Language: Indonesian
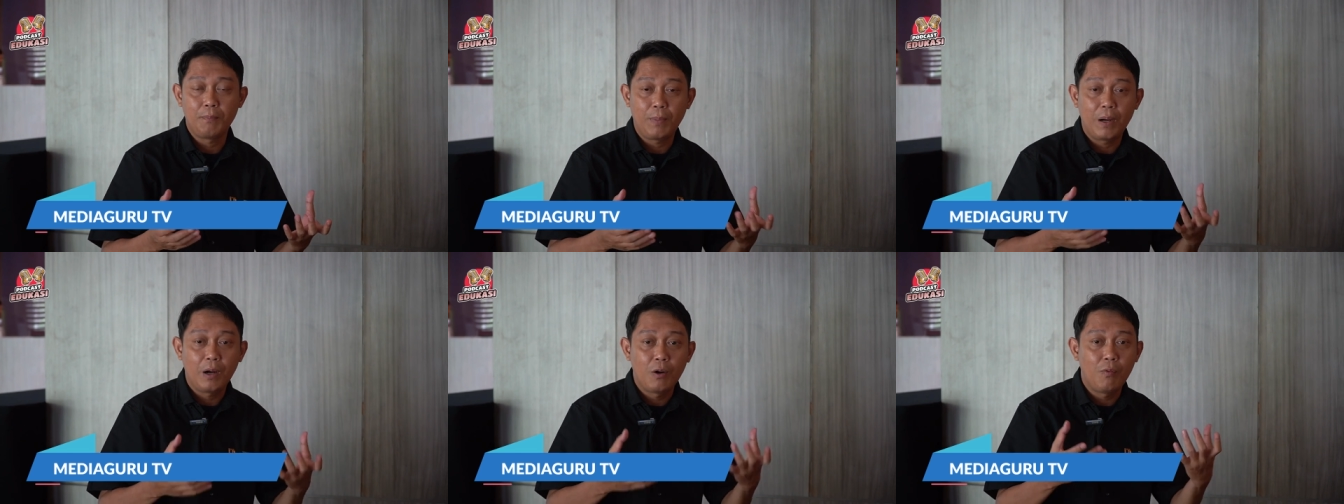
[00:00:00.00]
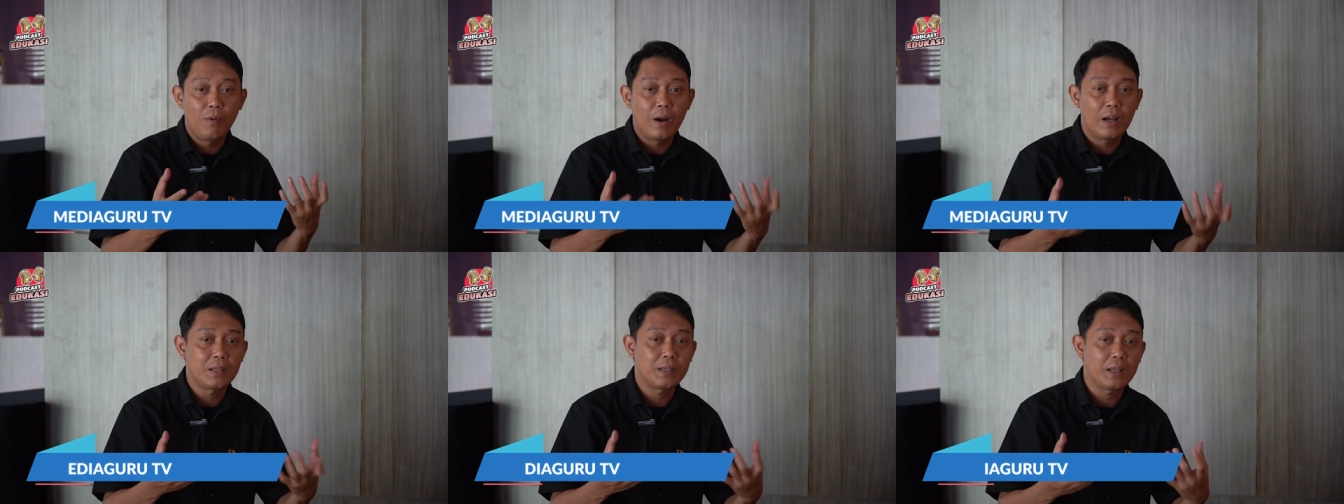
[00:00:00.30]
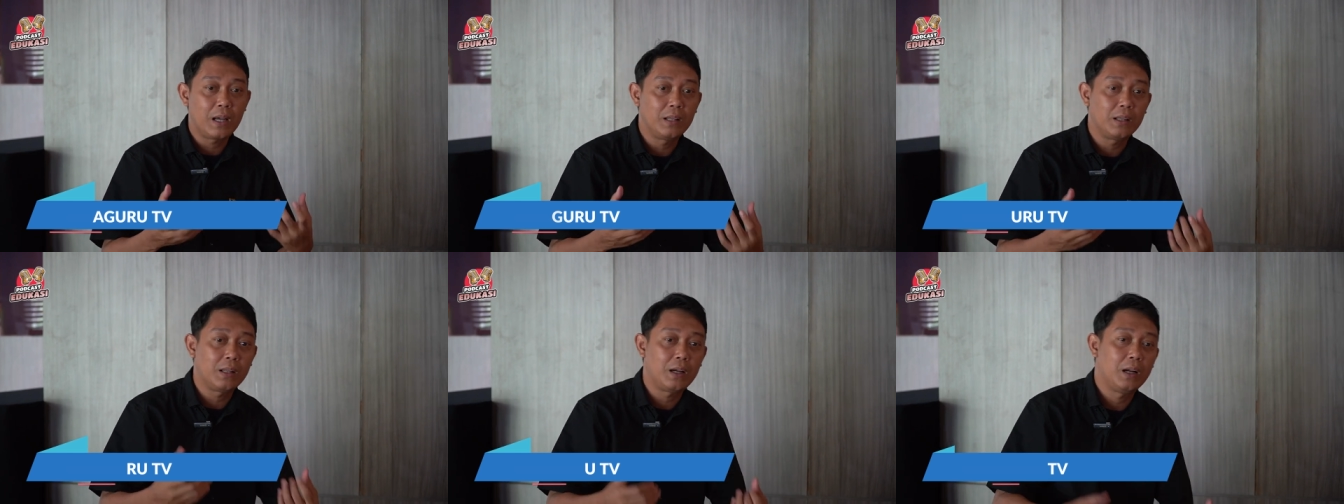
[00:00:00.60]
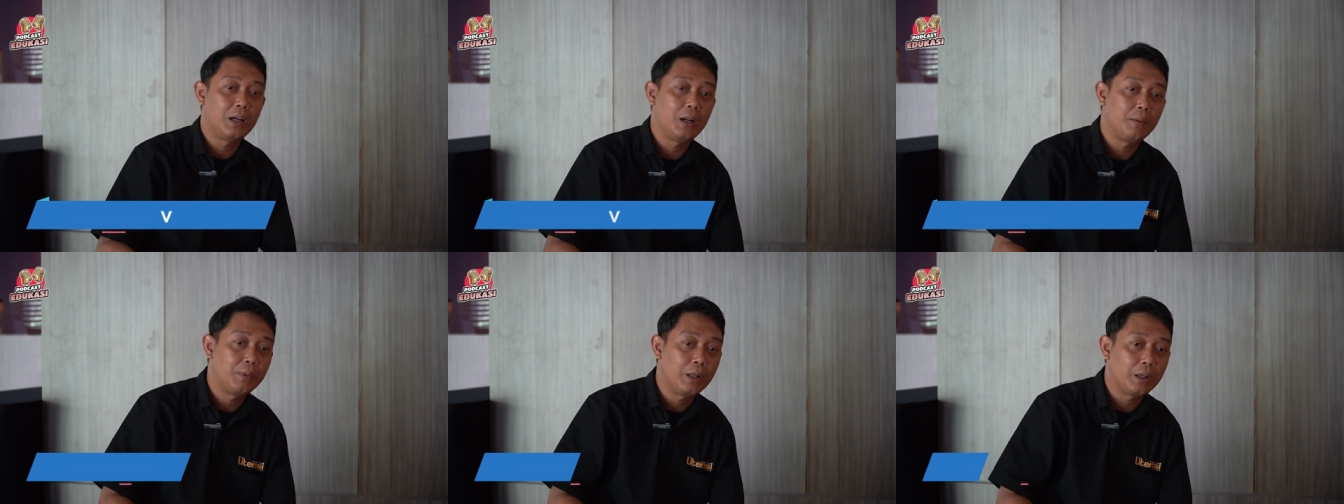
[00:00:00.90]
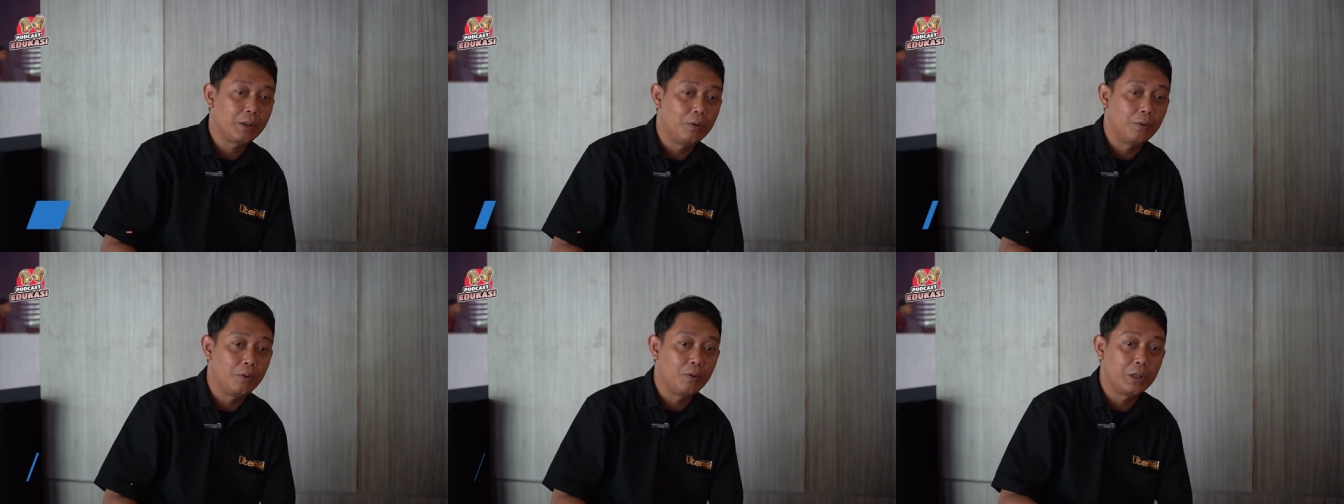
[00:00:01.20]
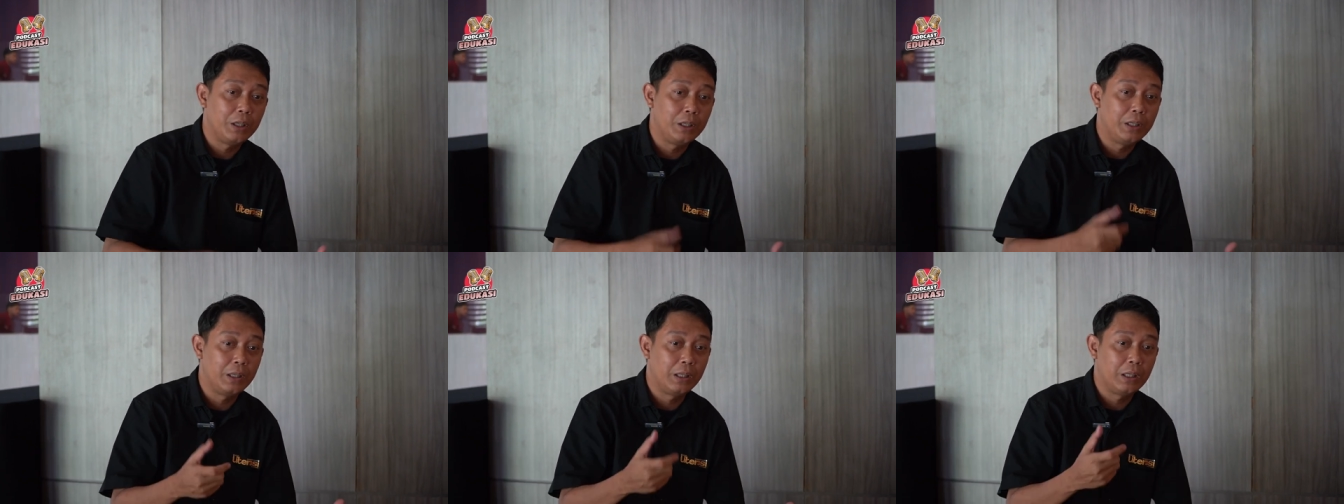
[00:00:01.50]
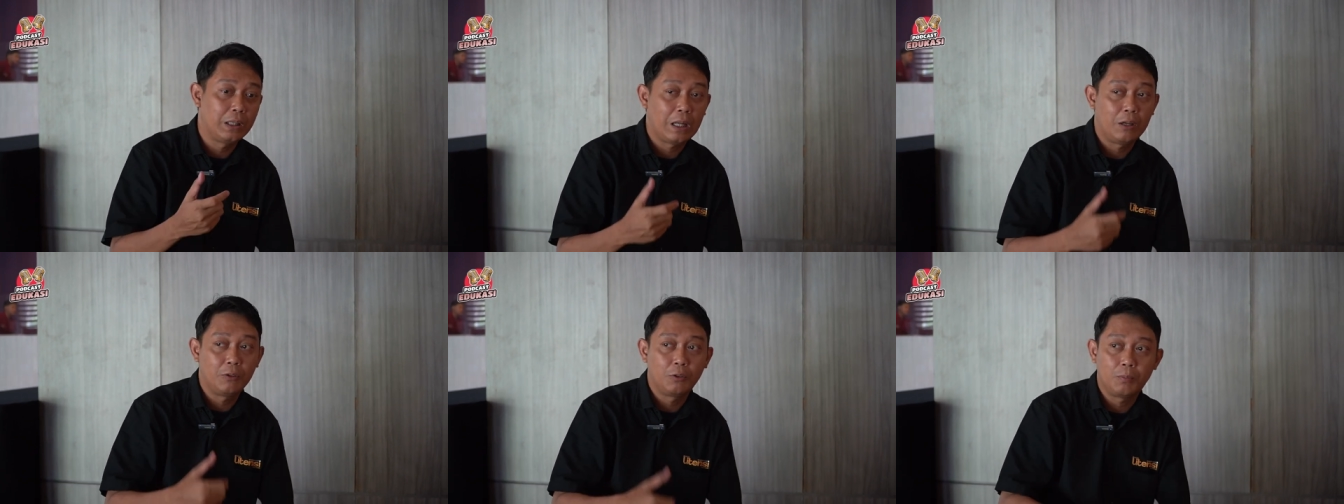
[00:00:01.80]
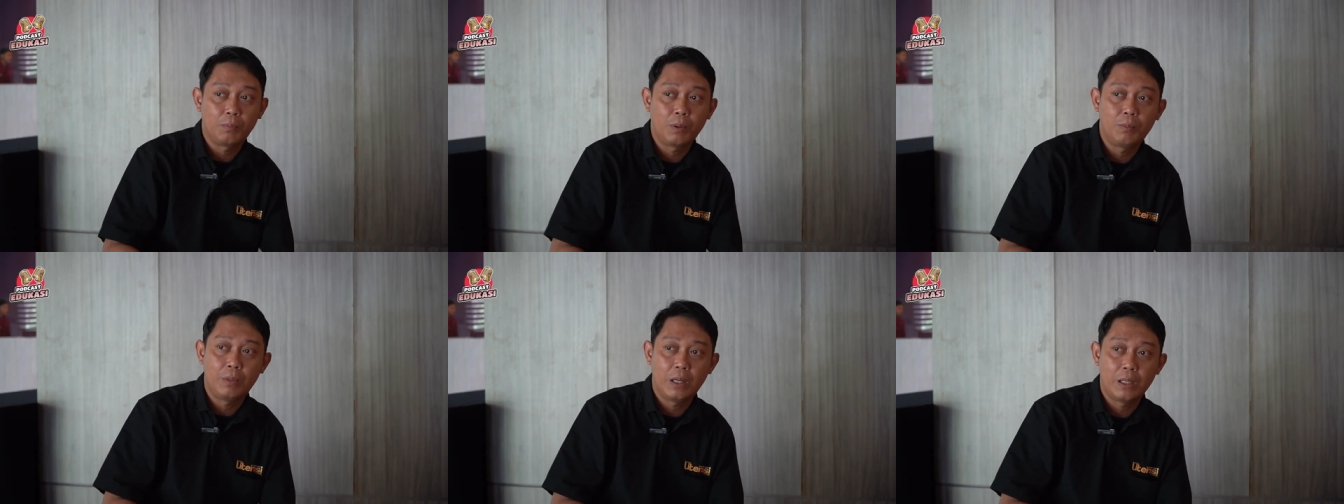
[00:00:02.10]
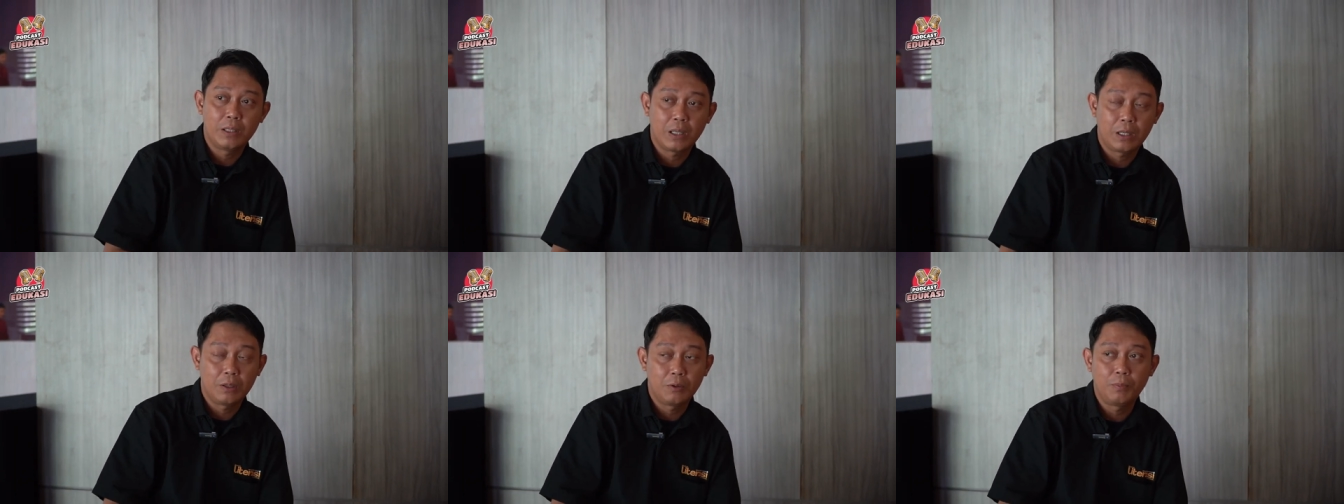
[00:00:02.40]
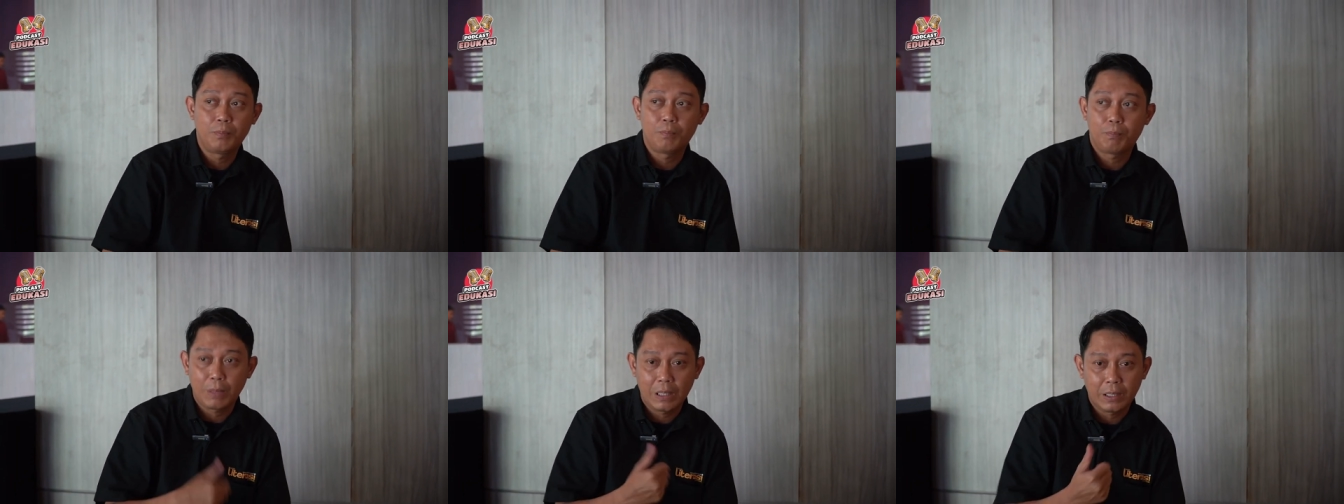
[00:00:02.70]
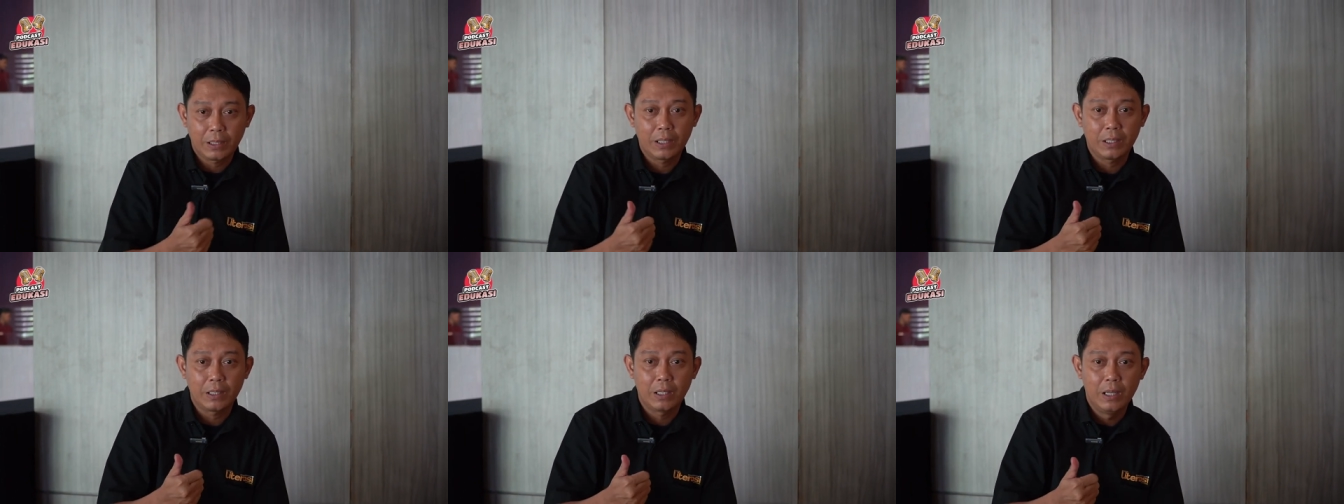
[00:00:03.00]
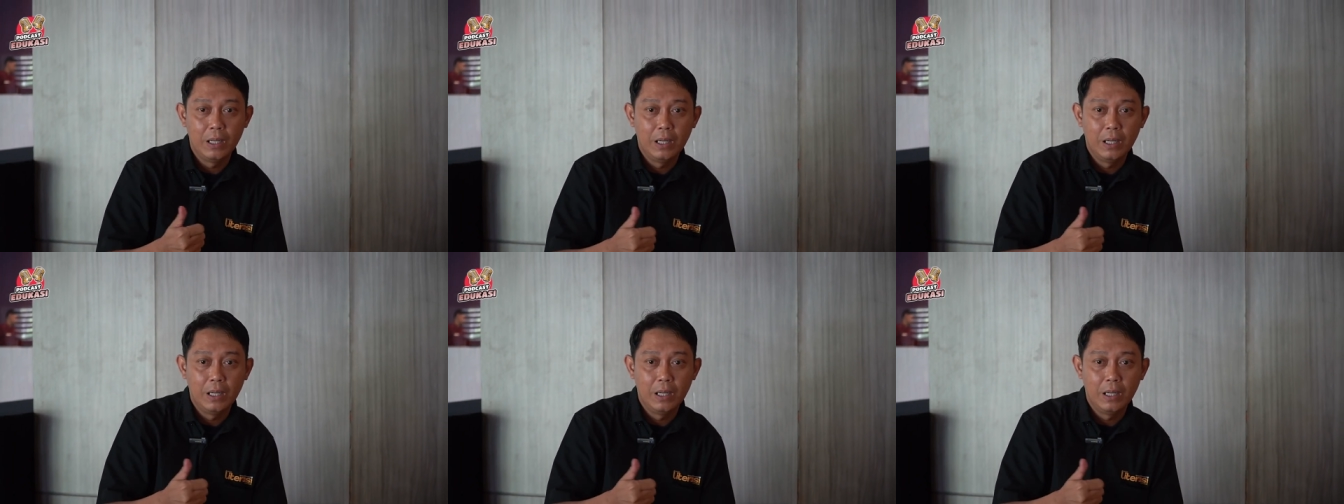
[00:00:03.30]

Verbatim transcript: penguasaan terhadap teknologi digital untuk pembelajaran itu penting.